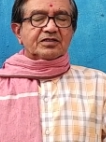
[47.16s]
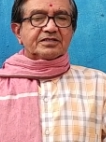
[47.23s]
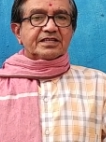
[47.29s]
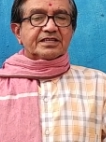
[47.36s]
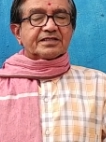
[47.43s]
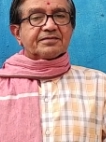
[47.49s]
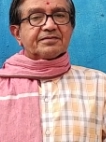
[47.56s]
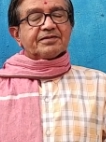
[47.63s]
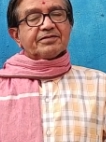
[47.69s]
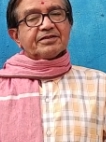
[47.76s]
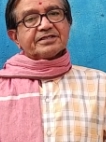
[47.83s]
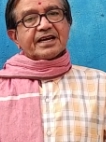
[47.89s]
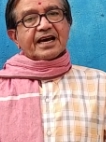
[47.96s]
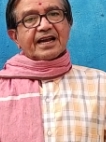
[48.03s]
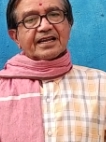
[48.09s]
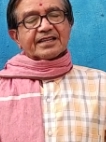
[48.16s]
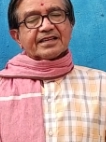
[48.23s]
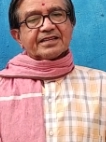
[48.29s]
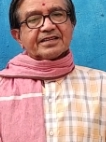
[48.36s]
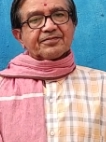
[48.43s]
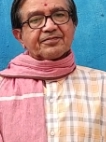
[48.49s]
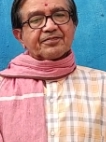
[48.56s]
जैसे भी विचार आते
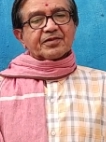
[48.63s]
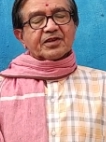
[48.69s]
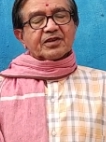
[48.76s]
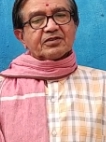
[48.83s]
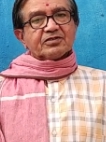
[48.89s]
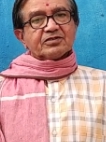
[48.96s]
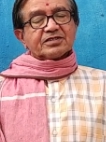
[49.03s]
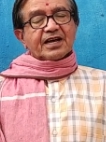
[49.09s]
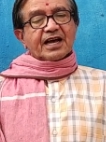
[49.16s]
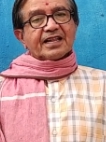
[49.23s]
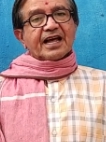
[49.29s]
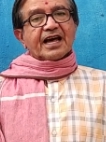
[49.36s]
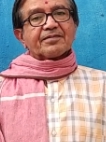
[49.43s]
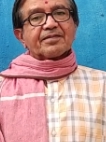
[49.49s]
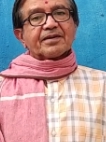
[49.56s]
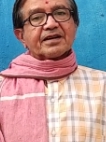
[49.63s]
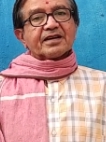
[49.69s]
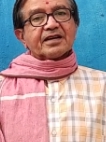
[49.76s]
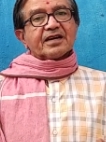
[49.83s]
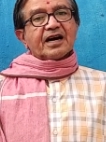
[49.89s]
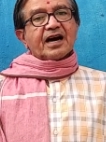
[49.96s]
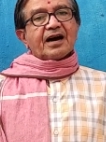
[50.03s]
हैं उस आधार पर
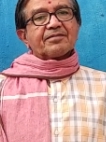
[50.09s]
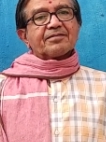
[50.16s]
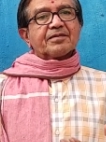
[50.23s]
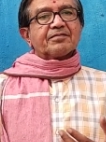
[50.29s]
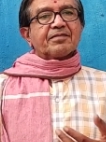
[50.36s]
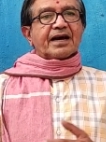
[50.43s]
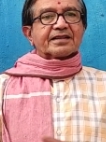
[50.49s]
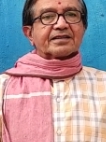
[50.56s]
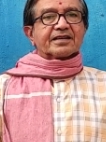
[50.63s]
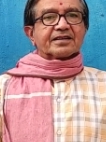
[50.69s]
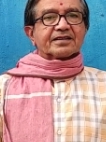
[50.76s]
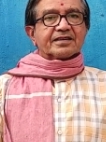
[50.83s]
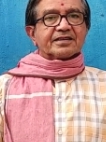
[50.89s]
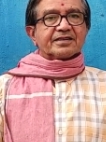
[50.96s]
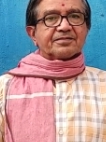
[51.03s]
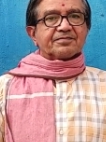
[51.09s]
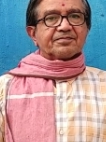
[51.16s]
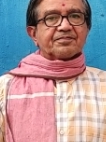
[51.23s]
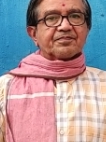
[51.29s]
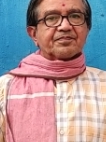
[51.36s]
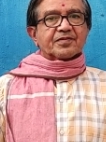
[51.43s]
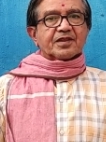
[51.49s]
आप बात करते हैं
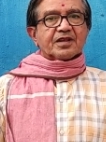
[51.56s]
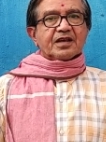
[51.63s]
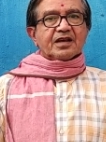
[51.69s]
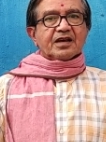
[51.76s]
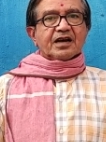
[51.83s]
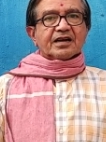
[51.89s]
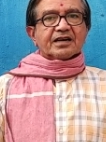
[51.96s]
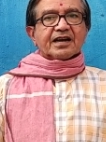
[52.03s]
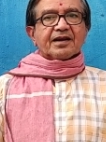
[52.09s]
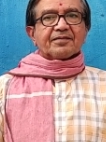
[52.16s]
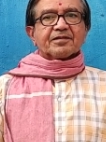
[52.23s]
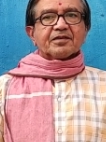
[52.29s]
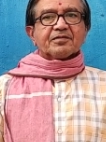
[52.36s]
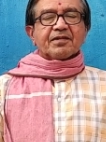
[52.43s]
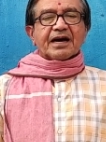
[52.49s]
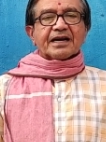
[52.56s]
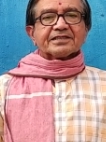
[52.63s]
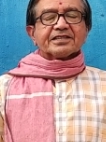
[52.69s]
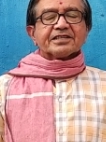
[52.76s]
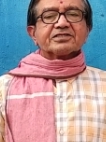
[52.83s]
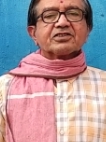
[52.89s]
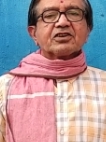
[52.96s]
अगर आपको
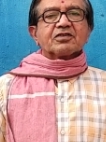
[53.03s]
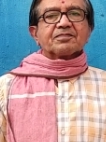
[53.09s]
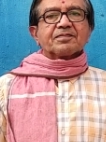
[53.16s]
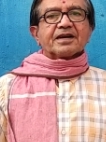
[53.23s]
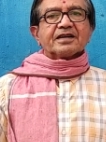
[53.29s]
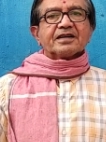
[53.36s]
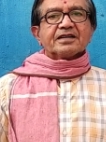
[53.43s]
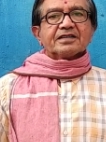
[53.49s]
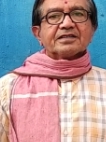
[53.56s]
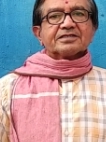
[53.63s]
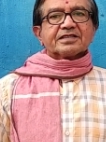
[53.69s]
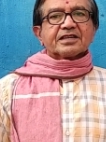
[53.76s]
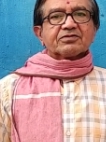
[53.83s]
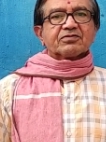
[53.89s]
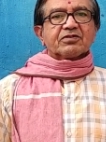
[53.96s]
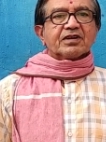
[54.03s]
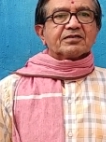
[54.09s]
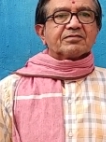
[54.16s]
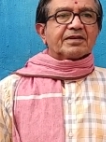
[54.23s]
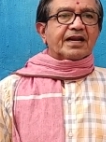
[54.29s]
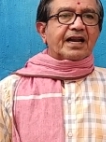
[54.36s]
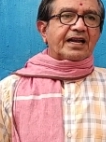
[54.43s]
मानसिक तौर पर संतुलन
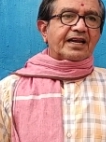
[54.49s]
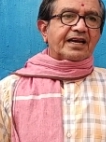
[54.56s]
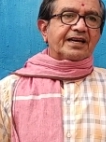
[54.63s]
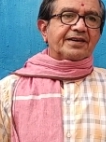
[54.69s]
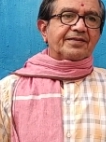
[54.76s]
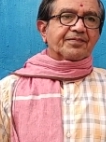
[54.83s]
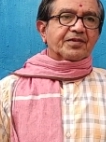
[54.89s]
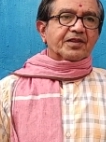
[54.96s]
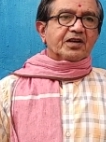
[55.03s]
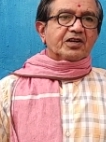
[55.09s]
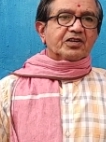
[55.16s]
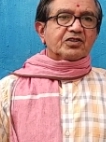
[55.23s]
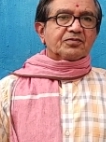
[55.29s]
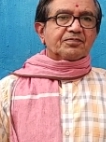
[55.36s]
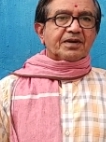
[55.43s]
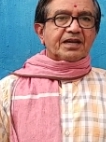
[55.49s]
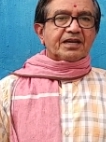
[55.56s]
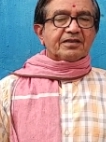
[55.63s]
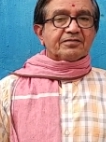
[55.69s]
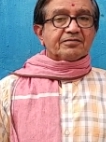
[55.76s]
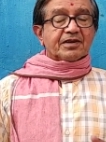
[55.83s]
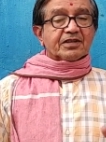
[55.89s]
बनाना है तो
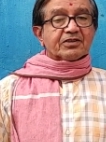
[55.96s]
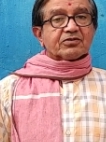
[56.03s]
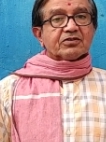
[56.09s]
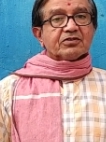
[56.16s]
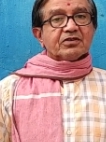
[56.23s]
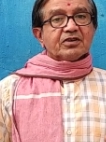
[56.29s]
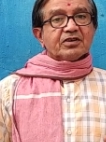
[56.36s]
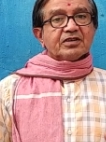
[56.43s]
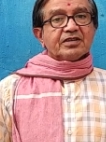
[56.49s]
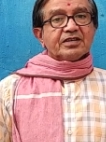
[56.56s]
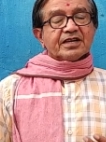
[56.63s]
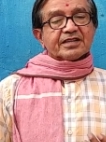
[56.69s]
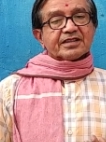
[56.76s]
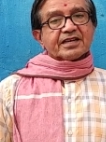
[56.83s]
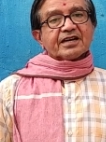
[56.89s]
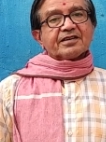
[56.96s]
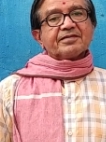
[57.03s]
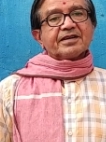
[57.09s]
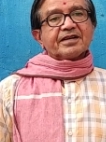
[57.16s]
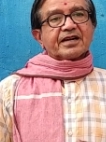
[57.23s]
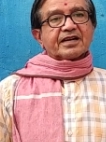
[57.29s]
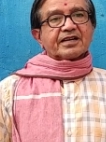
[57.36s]
पहले मन को नियंत्रण में
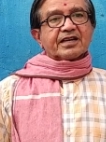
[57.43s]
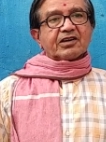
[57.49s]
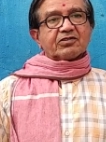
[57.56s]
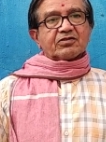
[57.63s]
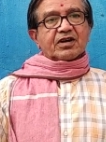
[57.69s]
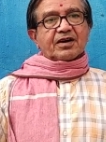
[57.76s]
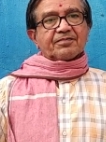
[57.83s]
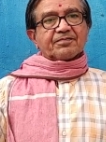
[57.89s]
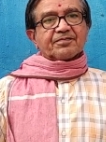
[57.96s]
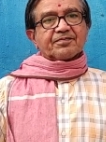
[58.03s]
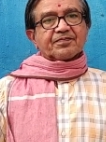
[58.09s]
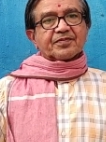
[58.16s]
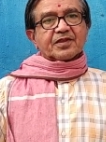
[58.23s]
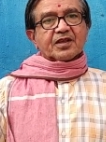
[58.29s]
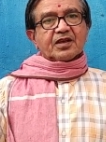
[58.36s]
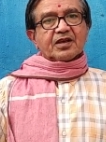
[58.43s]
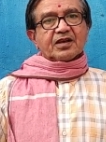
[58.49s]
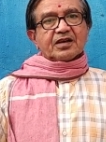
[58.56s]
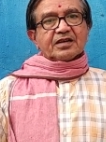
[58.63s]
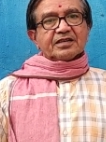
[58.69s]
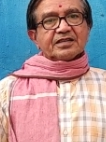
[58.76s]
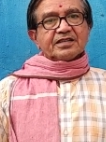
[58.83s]
रखना होगा
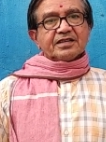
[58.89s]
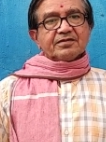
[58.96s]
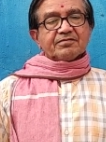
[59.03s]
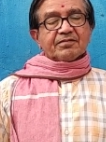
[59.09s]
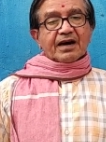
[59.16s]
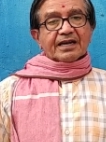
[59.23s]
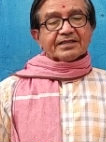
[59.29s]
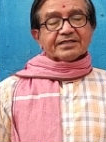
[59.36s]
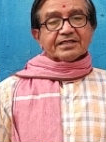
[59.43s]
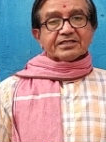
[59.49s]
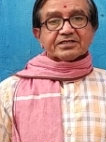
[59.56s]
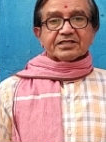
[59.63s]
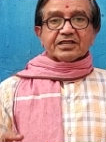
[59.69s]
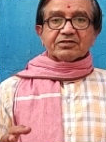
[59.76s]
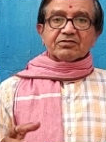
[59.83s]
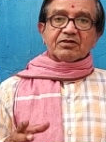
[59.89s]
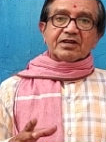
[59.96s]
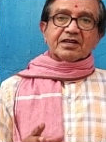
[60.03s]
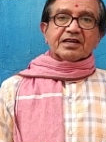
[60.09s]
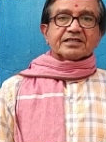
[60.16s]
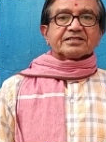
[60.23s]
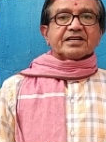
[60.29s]
यदि मानसिक
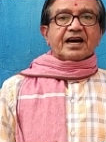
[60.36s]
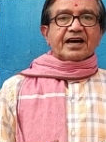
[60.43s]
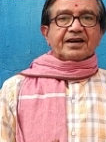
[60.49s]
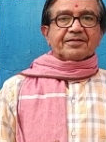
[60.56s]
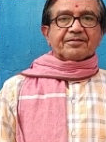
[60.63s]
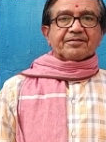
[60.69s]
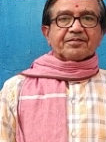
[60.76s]
संतुलन अच्छा है